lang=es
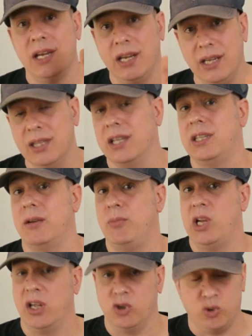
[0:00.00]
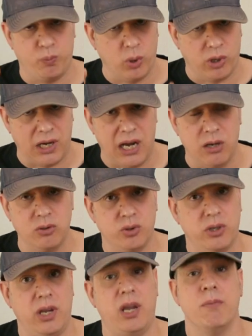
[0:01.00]
indeterminados por
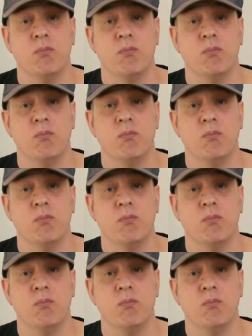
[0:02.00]
Gauss, ¿eh?